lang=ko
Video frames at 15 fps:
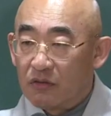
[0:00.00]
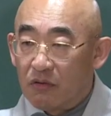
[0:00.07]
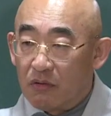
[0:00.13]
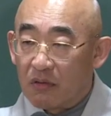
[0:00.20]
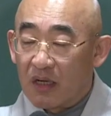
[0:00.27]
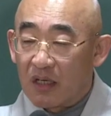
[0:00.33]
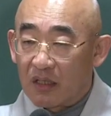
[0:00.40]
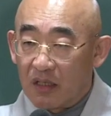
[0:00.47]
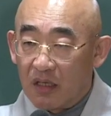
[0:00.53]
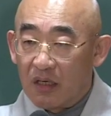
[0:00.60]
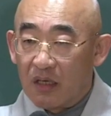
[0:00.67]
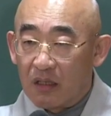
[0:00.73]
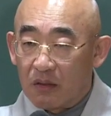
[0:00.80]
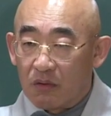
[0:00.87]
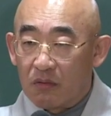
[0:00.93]
소홀하게
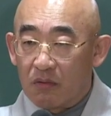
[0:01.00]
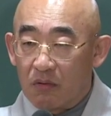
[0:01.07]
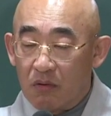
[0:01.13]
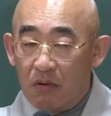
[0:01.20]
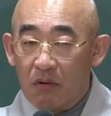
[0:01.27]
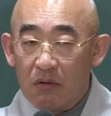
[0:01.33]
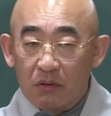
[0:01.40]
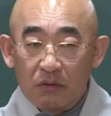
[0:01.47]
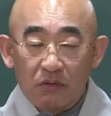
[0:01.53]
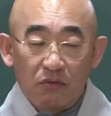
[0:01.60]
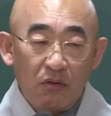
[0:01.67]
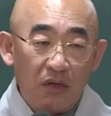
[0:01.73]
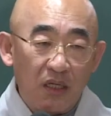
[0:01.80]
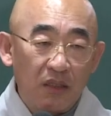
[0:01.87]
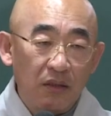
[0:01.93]
했고
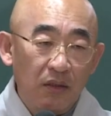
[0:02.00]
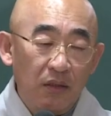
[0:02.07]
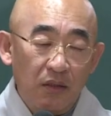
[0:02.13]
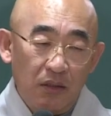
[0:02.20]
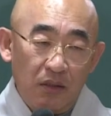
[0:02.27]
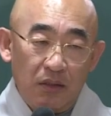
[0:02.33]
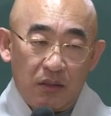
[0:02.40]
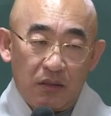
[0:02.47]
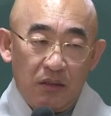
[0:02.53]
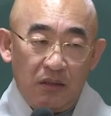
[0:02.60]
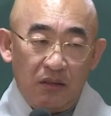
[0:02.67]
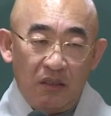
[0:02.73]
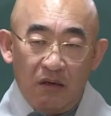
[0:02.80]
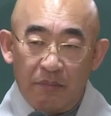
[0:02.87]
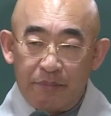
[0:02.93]
또한
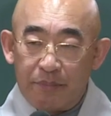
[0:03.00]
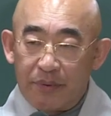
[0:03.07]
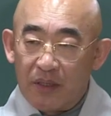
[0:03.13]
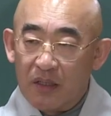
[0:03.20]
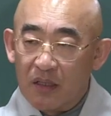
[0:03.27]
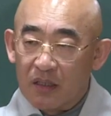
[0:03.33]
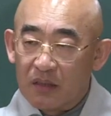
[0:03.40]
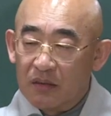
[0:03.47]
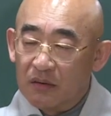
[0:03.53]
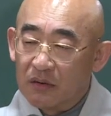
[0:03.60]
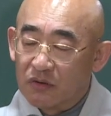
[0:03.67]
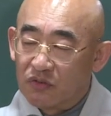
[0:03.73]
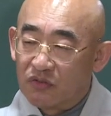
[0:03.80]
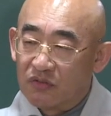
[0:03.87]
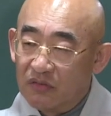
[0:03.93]
그 옆에
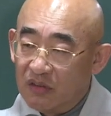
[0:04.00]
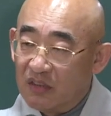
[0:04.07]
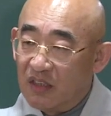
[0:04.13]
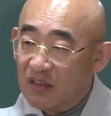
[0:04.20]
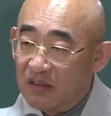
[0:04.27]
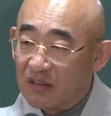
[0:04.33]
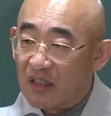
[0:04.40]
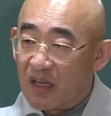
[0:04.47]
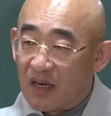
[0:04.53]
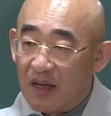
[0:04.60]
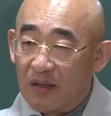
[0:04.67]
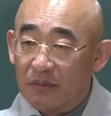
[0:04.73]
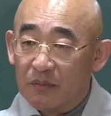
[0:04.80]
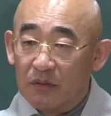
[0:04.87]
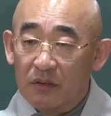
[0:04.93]
그 추운 데는
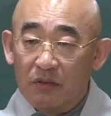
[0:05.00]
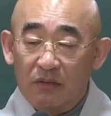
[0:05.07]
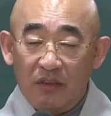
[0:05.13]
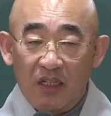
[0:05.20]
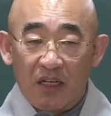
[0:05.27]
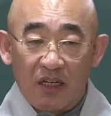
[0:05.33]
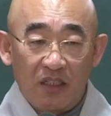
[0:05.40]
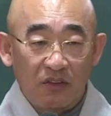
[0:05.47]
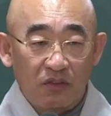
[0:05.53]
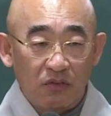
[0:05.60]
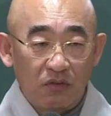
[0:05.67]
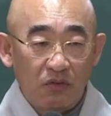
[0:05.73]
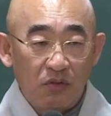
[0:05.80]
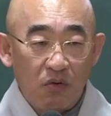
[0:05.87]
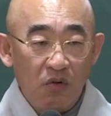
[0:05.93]
사람들로 인해
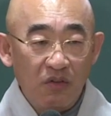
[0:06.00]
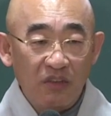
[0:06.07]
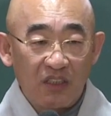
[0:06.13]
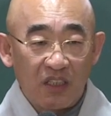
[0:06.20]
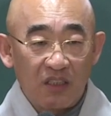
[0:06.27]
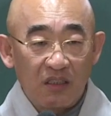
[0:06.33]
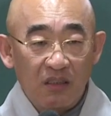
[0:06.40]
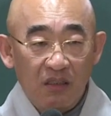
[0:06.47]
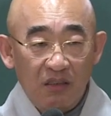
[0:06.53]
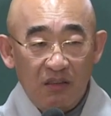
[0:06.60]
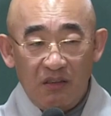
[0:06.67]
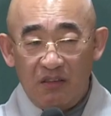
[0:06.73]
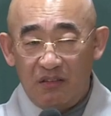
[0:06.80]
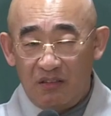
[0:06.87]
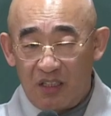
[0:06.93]
가지고 공자를
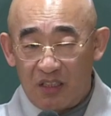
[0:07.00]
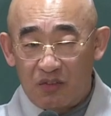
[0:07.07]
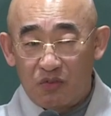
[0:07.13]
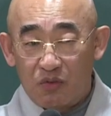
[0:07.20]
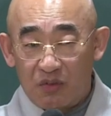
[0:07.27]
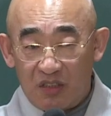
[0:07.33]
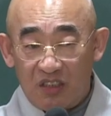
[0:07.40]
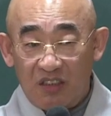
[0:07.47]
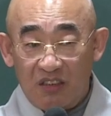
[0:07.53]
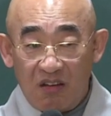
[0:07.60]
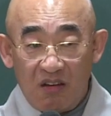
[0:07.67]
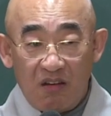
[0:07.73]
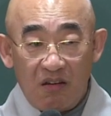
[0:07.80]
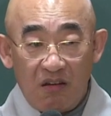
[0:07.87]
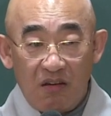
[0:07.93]
내쫓지요.
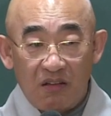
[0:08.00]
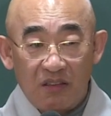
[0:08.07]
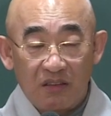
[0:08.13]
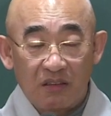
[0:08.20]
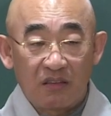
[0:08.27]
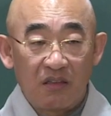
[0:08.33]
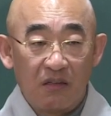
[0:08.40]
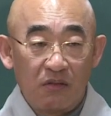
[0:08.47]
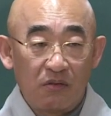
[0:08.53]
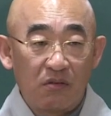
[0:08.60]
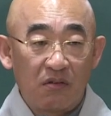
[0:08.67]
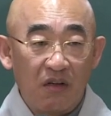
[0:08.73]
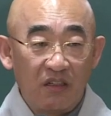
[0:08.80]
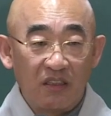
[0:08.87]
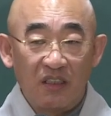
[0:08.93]
그래서
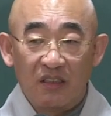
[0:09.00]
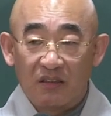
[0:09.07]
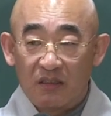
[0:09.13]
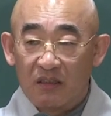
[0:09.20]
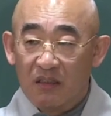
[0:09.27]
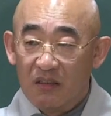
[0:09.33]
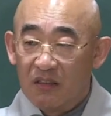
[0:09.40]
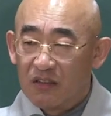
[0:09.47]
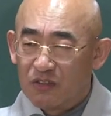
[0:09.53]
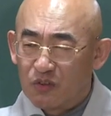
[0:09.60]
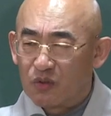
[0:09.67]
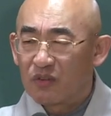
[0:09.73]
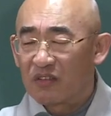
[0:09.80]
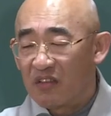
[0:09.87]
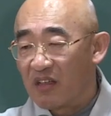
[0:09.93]
결국 거기에서
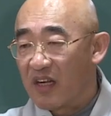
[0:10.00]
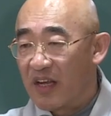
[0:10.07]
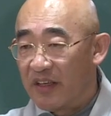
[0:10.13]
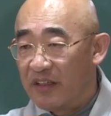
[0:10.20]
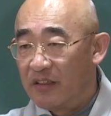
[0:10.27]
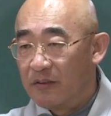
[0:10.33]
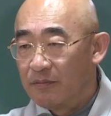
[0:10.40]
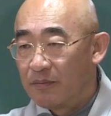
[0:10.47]
쫓겨나요.